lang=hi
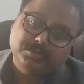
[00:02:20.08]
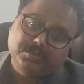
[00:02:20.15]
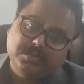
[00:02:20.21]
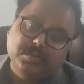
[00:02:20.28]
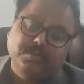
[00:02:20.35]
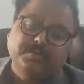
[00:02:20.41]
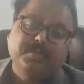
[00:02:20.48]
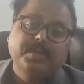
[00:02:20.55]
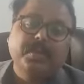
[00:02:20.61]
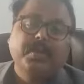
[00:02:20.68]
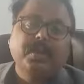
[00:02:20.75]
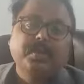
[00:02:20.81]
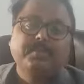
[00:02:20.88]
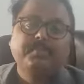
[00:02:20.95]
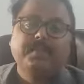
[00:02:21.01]
सोचते हैं और फिर
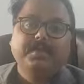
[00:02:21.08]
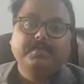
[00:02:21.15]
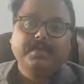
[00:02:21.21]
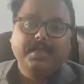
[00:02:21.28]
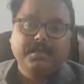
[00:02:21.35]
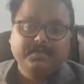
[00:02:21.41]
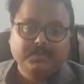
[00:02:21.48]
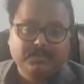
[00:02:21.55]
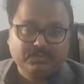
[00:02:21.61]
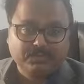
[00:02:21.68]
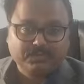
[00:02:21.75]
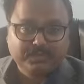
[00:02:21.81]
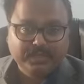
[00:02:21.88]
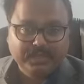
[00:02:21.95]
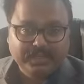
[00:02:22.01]
अपने बारे में
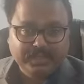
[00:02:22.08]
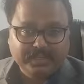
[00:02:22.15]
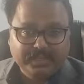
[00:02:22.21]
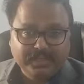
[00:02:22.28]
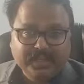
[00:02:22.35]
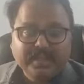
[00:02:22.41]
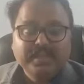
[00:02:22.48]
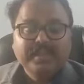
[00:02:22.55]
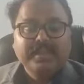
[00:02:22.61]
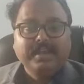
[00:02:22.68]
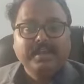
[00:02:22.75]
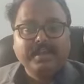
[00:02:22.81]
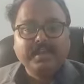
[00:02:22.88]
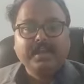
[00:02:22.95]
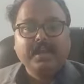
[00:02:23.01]
सोचते हैं
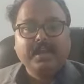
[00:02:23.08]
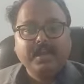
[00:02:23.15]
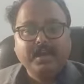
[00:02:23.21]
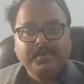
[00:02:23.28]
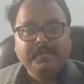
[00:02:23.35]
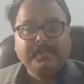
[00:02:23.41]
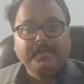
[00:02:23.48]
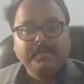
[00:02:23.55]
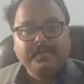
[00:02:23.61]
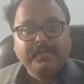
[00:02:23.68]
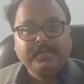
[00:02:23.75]
लेकिन हम